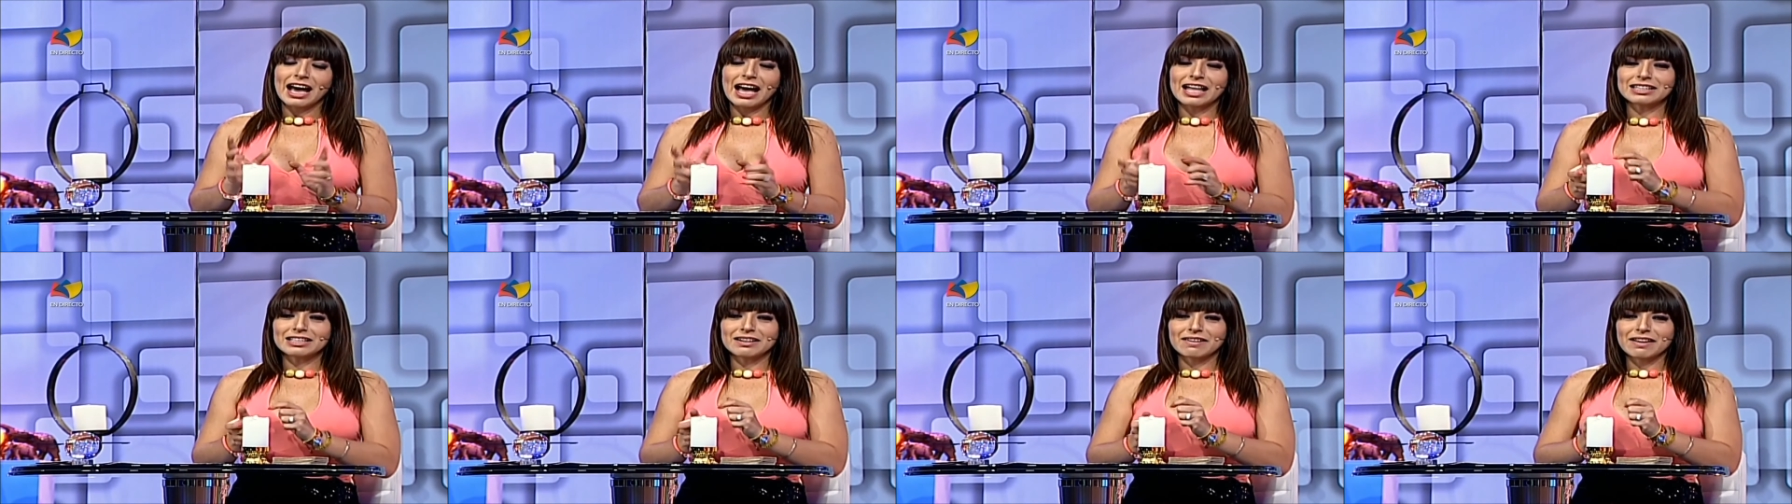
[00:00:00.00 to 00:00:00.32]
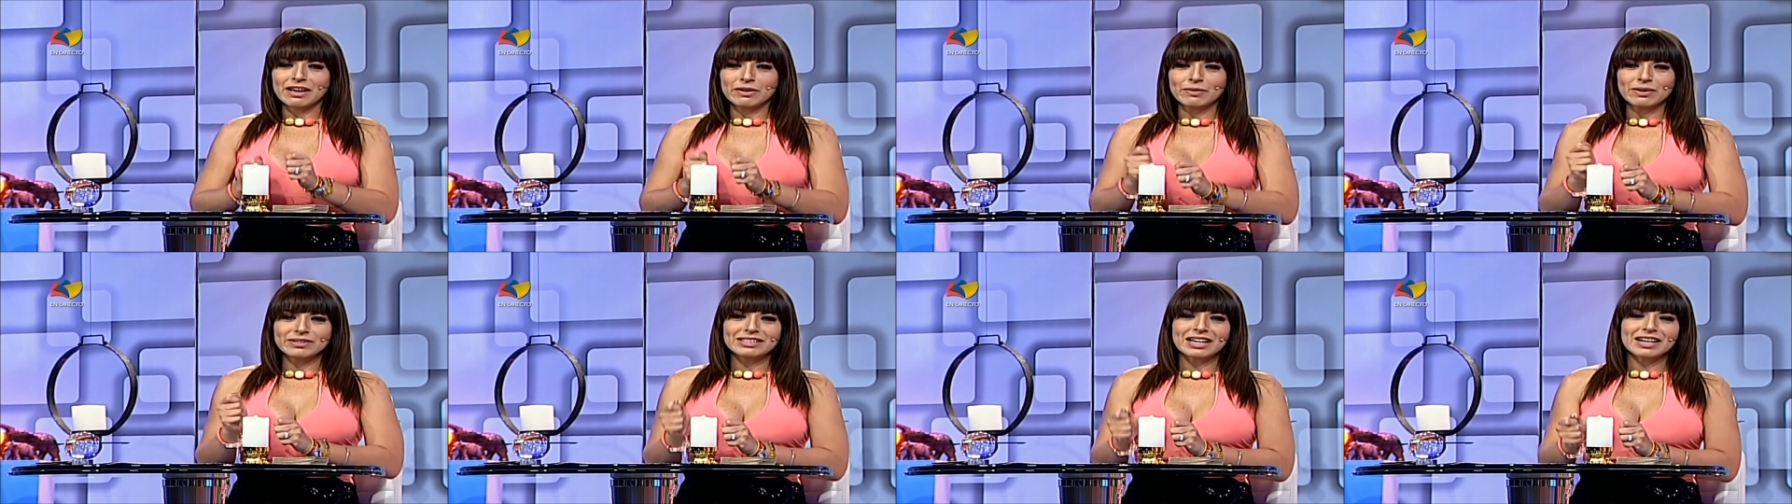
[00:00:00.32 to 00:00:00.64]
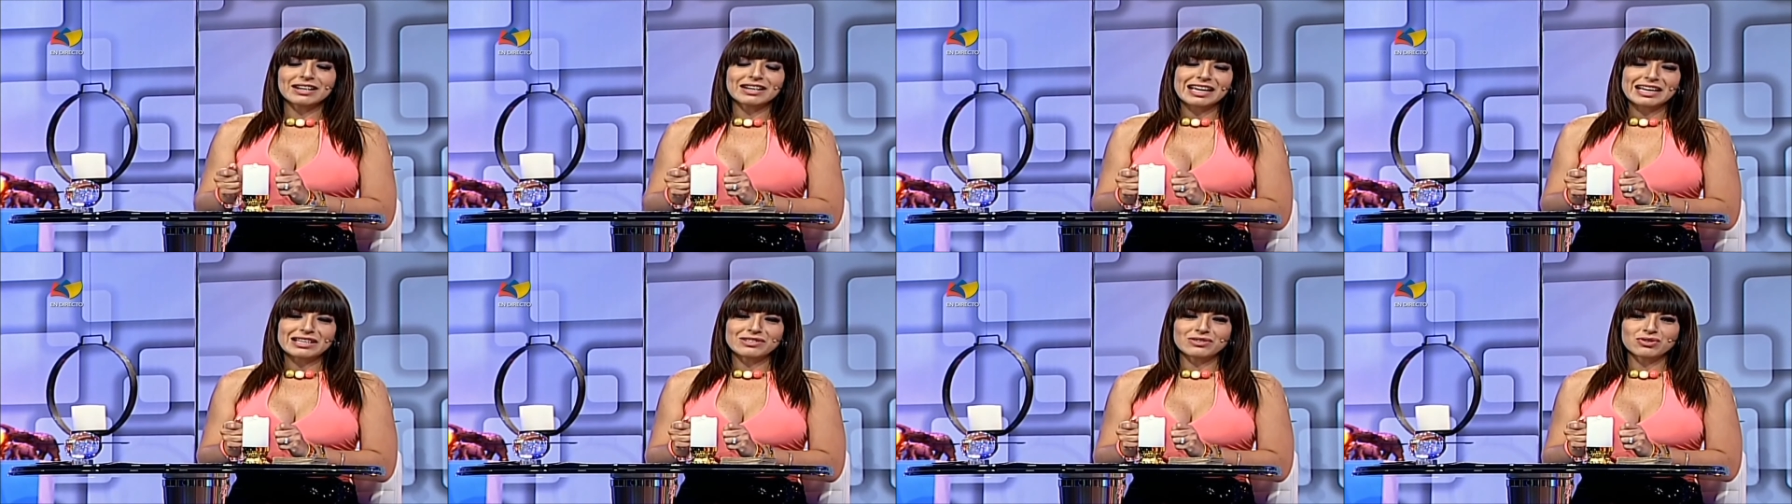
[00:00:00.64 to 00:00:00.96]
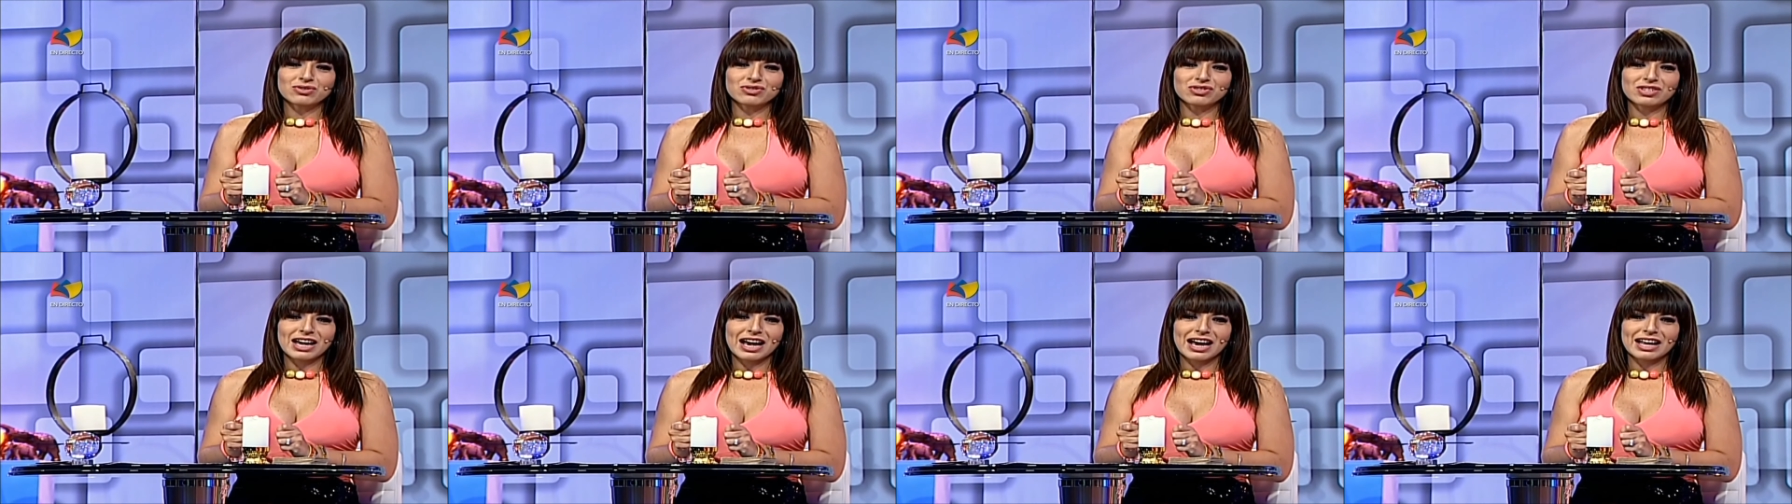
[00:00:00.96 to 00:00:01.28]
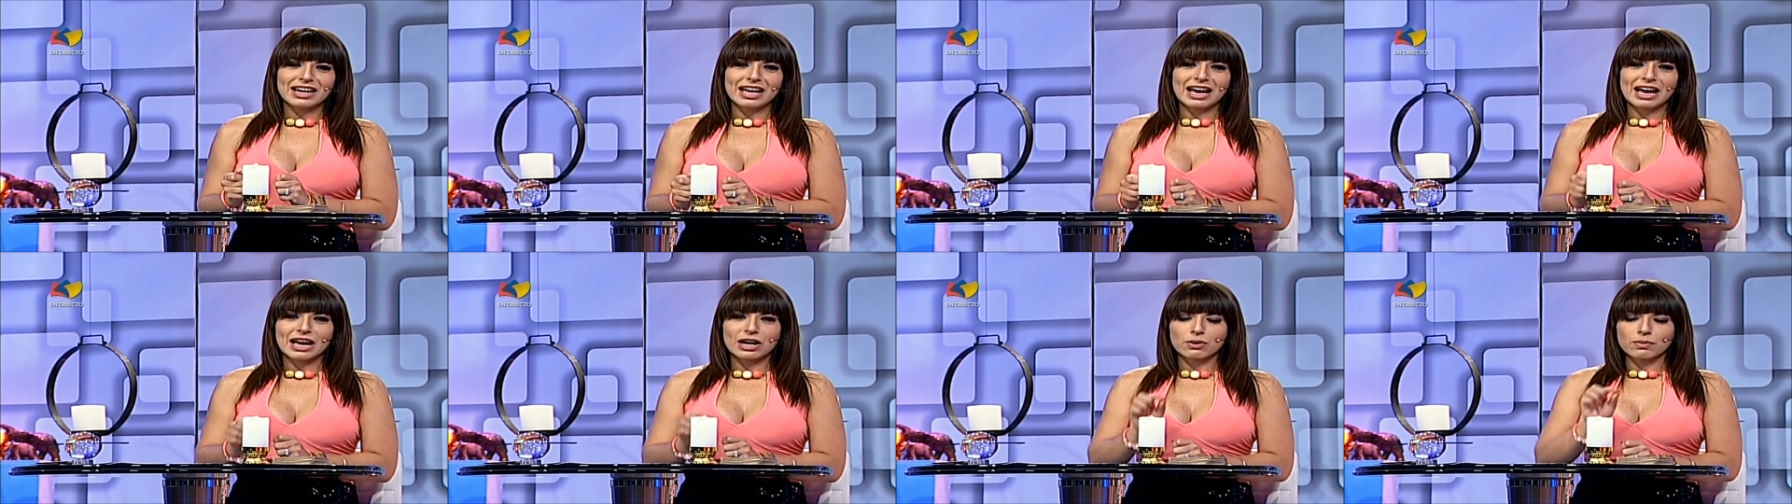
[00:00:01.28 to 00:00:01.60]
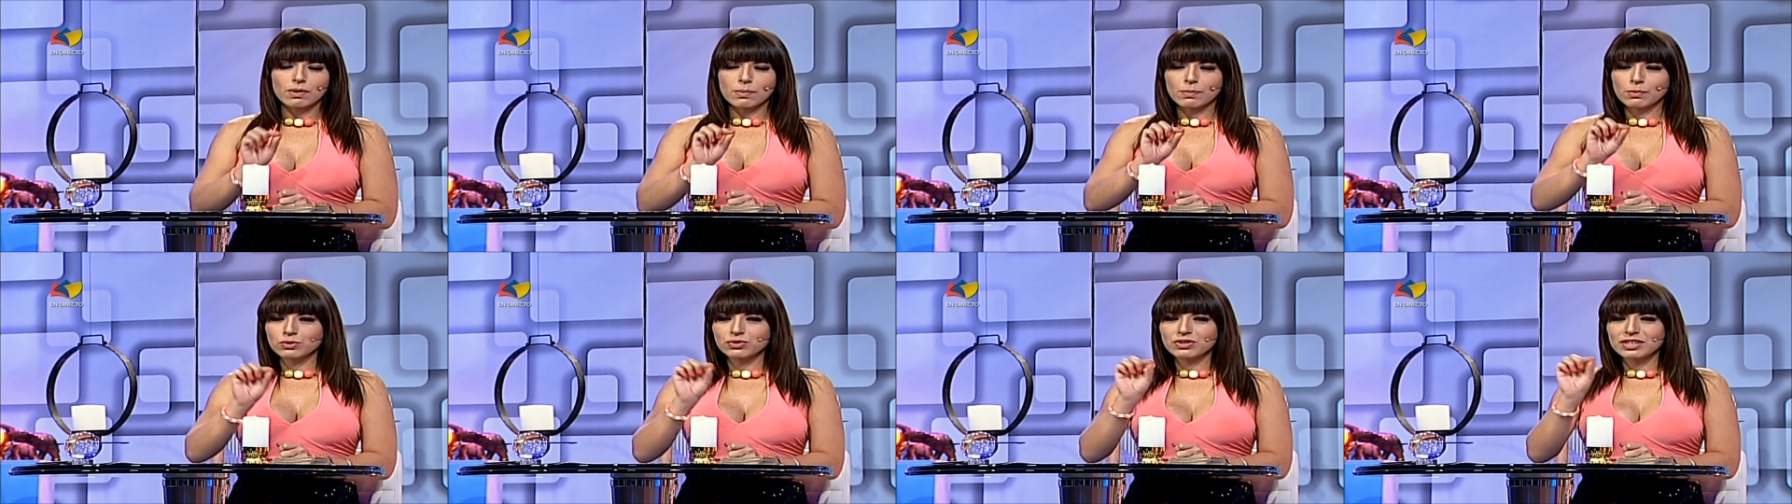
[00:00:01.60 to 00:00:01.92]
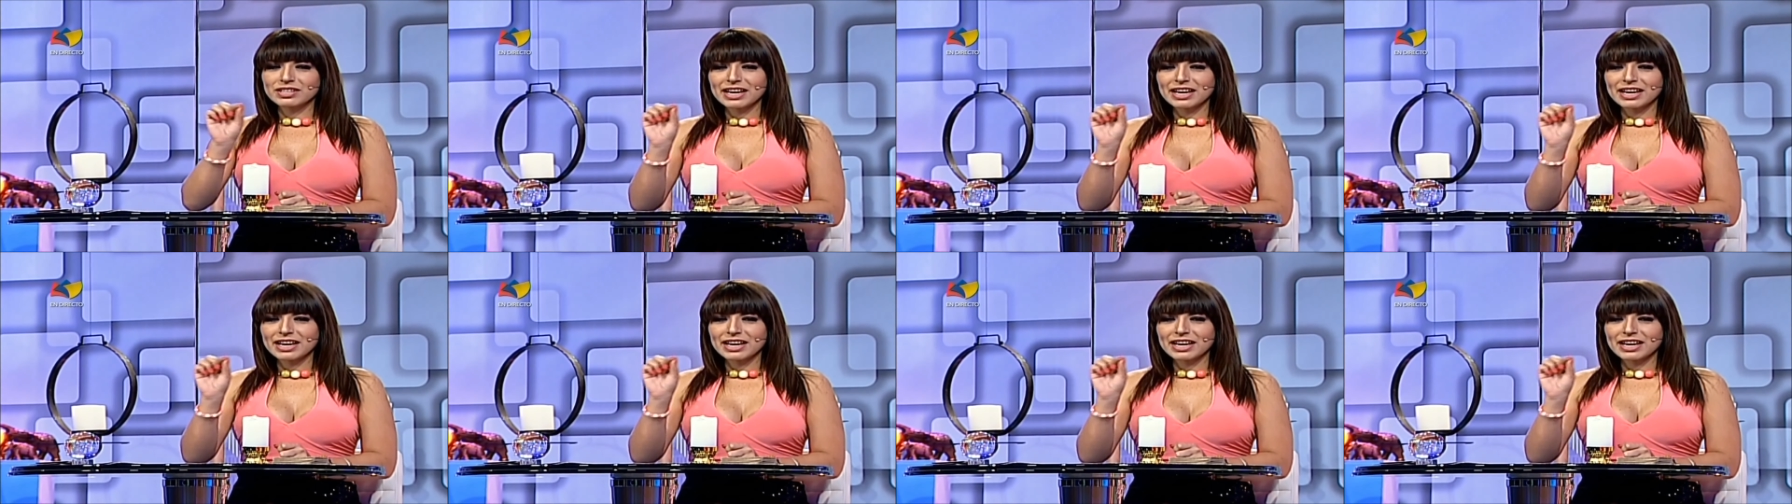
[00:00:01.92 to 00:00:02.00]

a través de nuestras redes sociales, arroba